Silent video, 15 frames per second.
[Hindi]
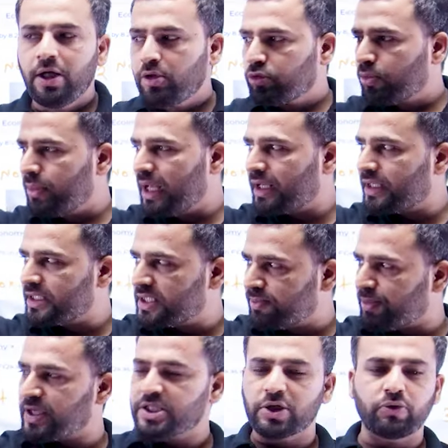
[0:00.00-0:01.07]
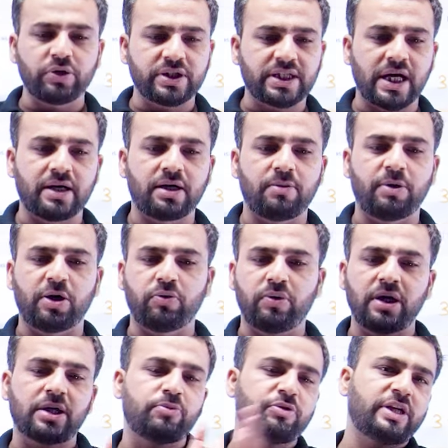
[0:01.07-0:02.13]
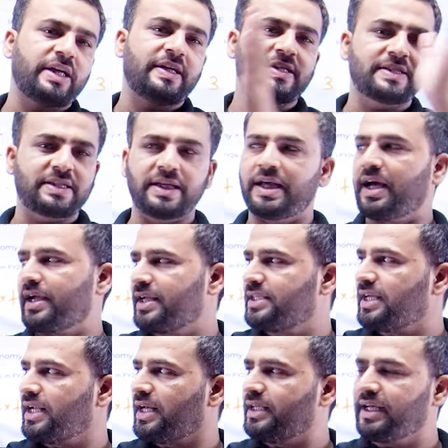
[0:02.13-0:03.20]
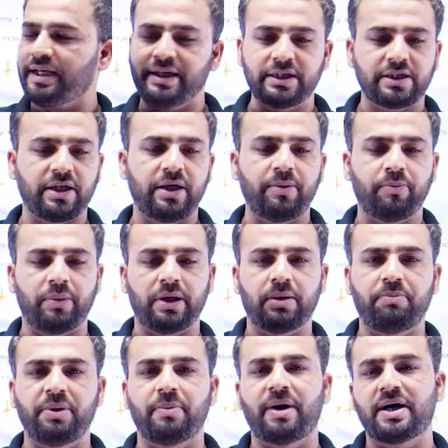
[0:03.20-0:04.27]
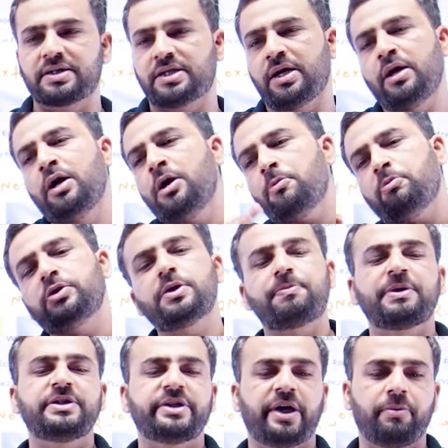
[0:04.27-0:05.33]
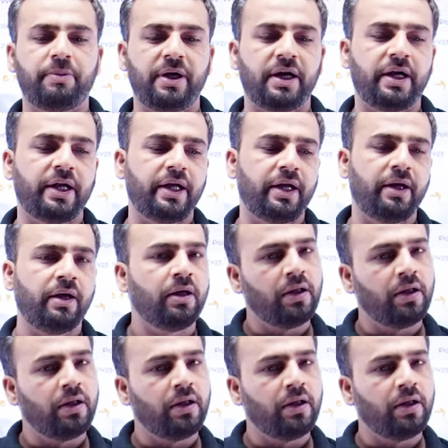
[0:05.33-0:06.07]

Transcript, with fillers: तो मैं किसी पर्सन को स्टैंडर्ड मानूंगा कि मुझे इससे आगे जाना है या इतने नब्बे मार्क्स हैं मुझे पंचानवे लाने हैं